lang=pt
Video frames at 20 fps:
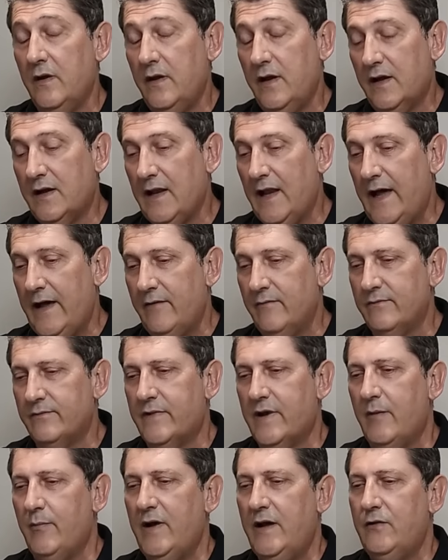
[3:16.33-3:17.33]
E claro, um
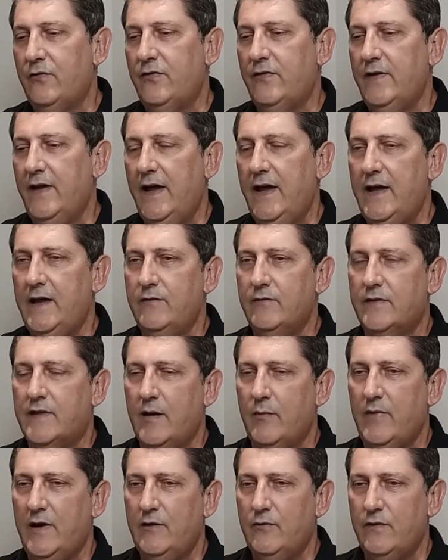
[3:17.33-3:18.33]
trabalho sério, um
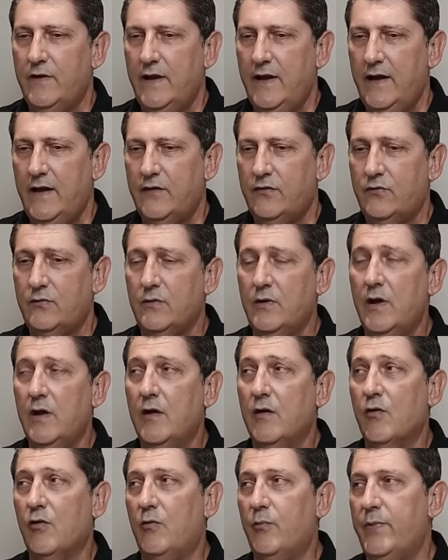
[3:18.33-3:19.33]
trabalho honesto,
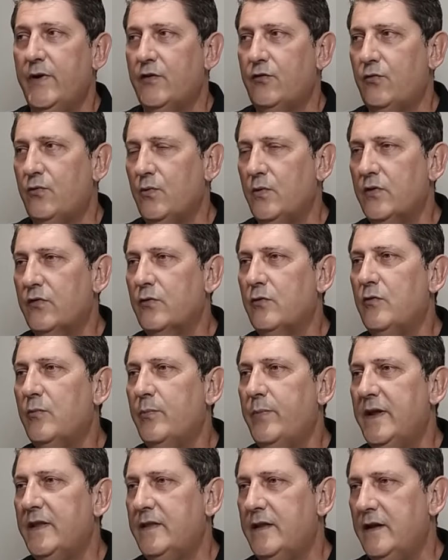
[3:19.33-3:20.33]
com pessoas
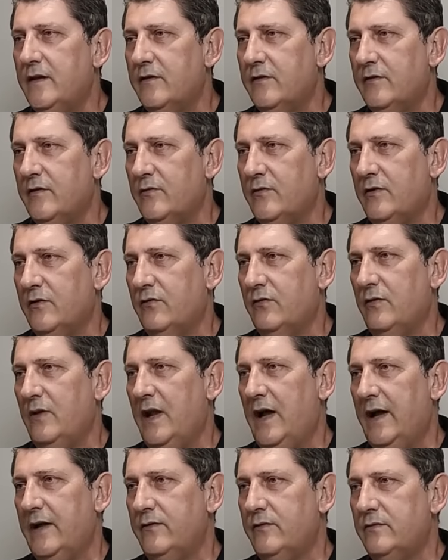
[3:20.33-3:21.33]
competentes ao nosso
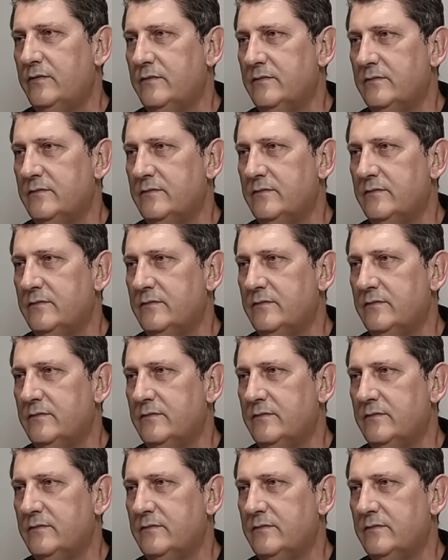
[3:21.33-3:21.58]
lado.